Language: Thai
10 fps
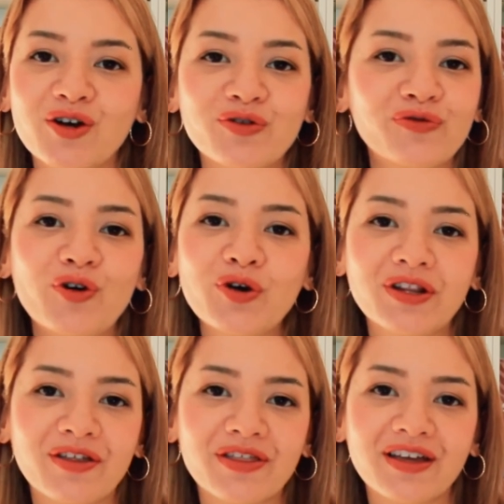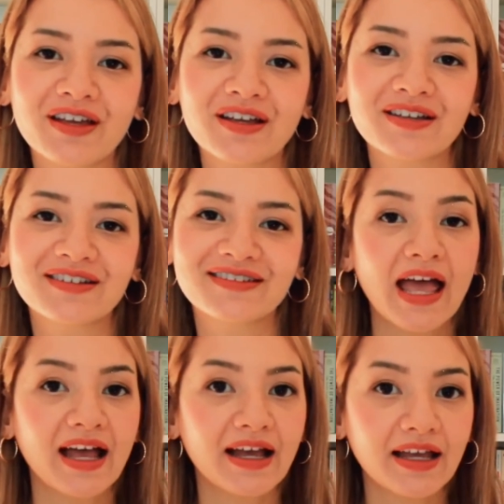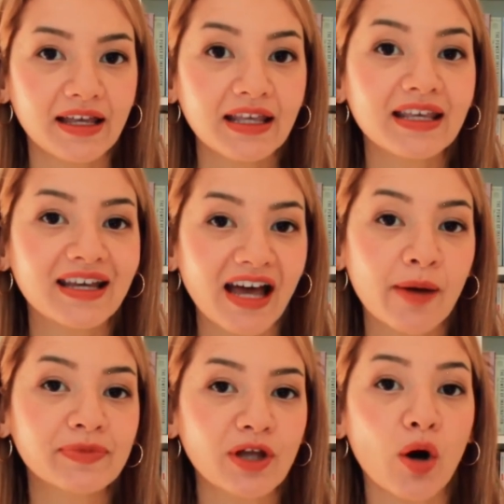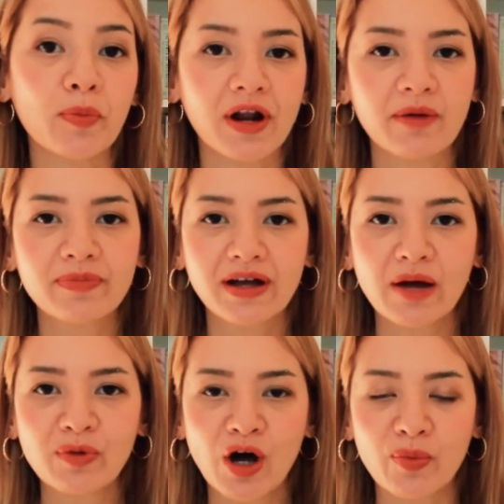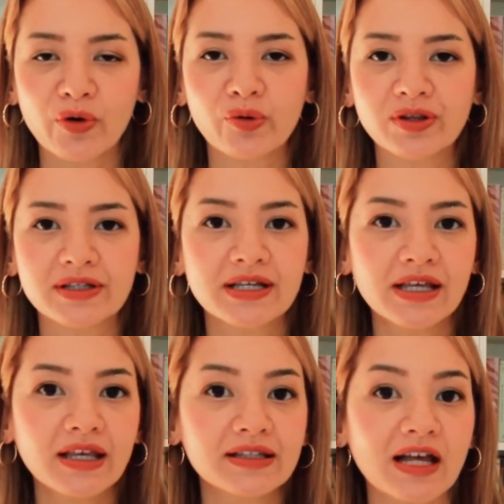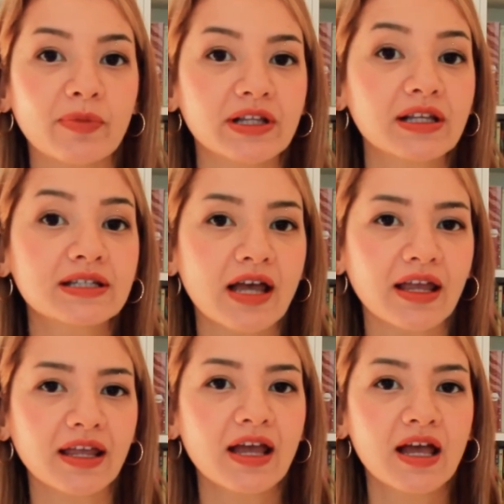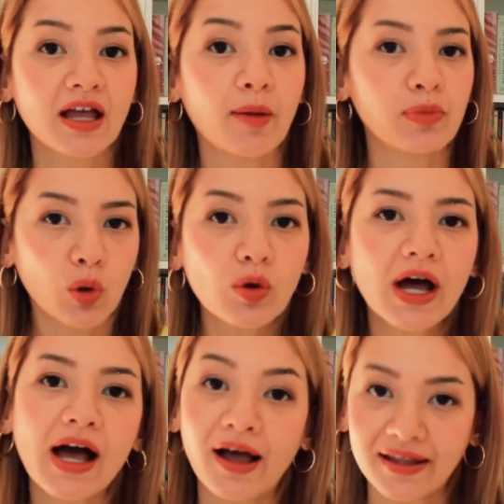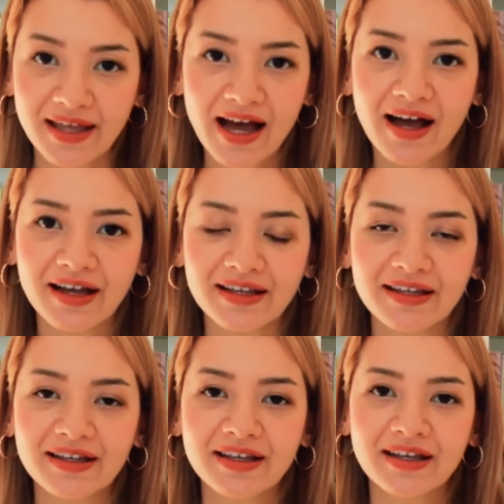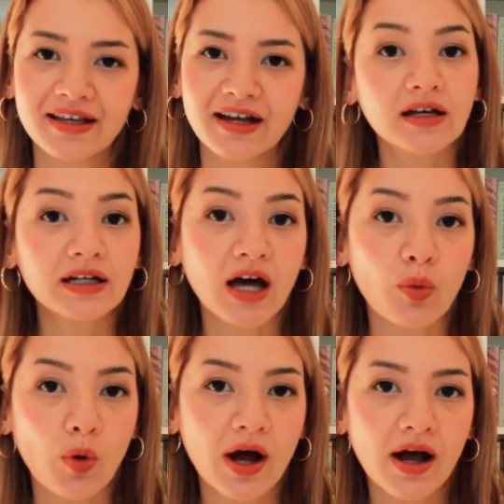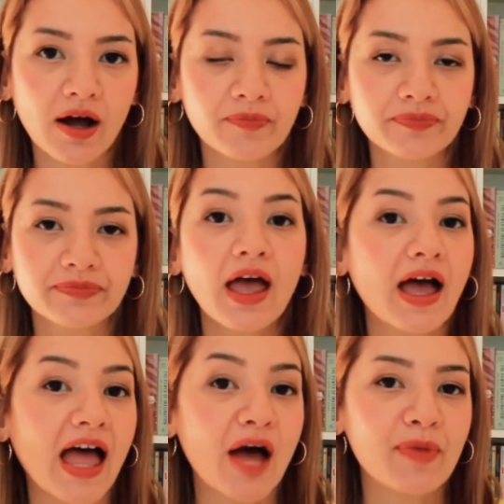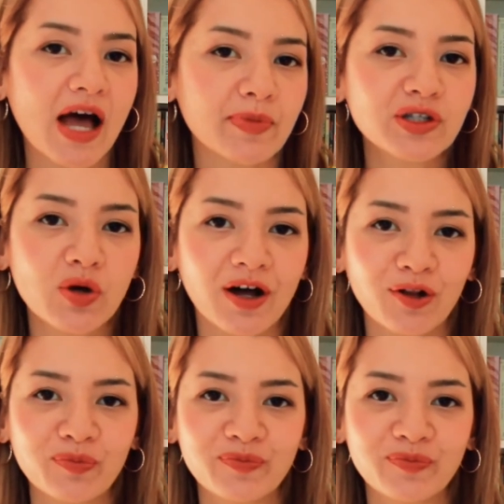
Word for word: for nothing อีกคำตอบรับคำขอบคุณที่สามารถที่จะใช้กับลูกค้าได้ ก็คือคำว่า I'm happy to help